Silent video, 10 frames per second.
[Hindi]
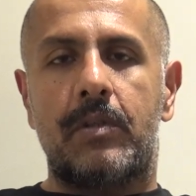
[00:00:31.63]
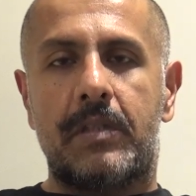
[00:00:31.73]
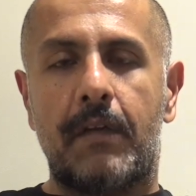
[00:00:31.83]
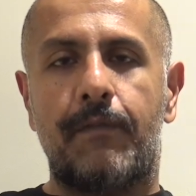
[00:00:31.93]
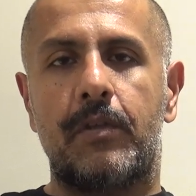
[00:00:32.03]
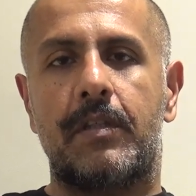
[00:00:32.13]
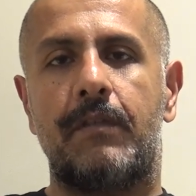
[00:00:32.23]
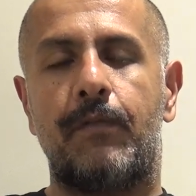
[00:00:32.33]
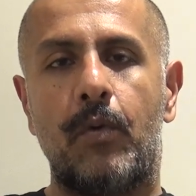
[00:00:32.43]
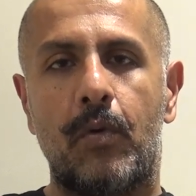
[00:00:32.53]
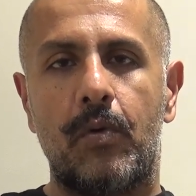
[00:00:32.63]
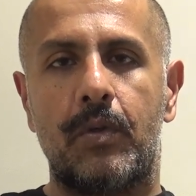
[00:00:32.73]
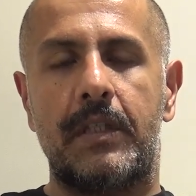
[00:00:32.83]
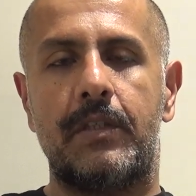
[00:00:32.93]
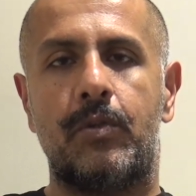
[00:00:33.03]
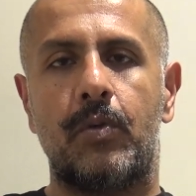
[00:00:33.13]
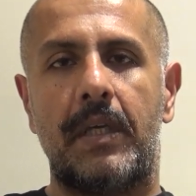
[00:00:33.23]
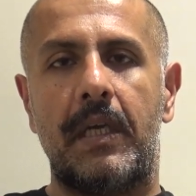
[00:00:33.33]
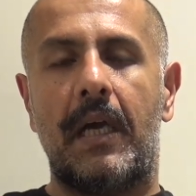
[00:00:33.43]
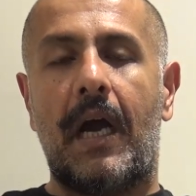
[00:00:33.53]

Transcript: सिर्फ़ और सिर्फ उन लोगों को दें जो कि